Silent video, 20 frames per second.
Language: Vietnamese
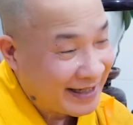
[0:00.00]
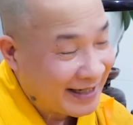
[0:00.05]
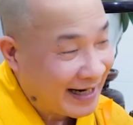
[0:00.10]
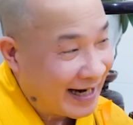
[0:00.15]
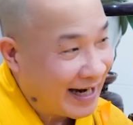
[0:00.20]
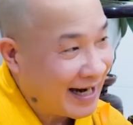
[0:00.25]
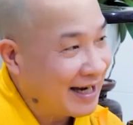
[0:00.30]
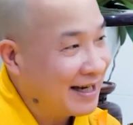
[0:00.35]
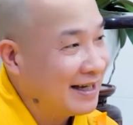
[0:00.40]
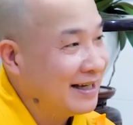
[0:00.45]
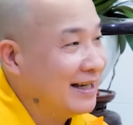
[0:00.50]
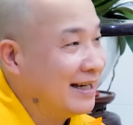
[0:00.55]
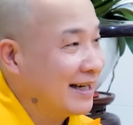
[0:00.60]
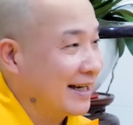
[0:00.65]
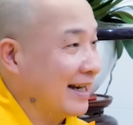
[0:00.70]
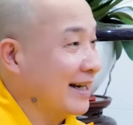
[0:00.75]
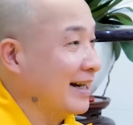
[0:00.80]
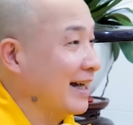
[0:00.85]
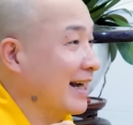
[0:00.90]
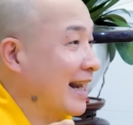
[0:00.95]
ha,
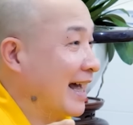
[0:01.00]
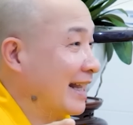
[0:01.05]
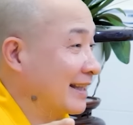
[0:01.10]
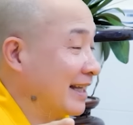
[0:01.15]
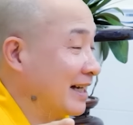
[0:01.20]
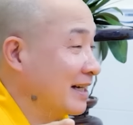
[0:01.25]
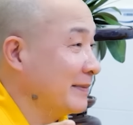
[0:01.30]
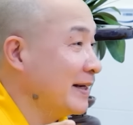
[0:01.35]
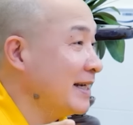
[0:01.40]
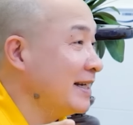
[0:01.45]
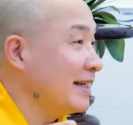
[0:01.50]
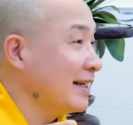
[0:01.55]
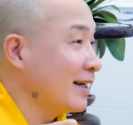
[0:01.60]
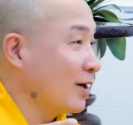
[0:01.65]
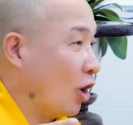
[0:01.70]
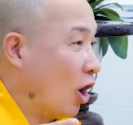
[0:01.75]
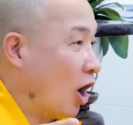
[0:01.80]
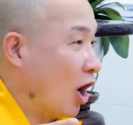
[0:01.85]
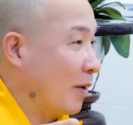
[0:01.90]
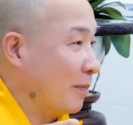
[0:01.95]
cái đó là từ bi.
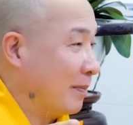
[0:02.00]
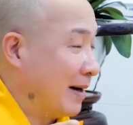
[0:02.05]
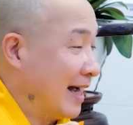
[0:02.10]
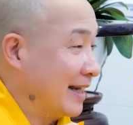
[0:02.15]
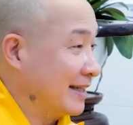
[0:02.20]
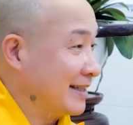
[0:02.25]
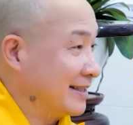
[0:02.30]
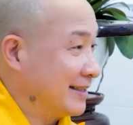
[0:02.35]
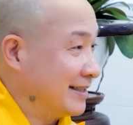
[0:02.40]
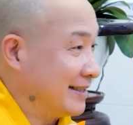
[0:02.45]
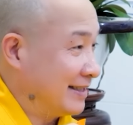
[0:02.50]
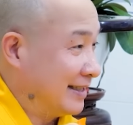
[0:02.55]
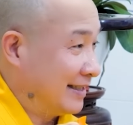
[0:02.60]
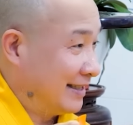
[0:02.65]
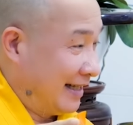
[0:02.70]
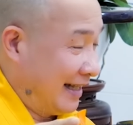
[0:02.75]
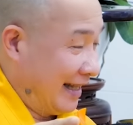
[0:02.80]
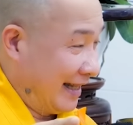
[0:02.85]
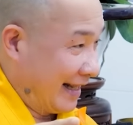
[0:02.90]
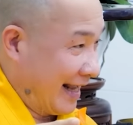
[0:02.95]
Còn mà
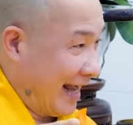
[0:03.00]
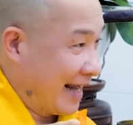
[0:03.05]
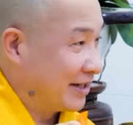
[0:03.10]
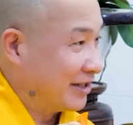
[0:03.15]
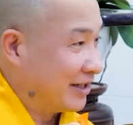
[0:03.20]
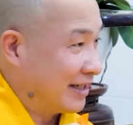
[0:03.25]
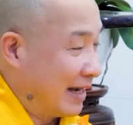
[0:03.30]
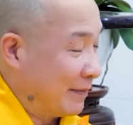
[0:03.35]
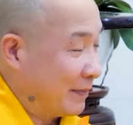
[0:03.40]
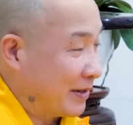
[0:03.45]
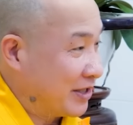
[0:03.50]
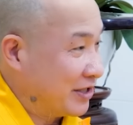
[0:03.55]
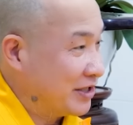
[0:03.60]
cái người nào mà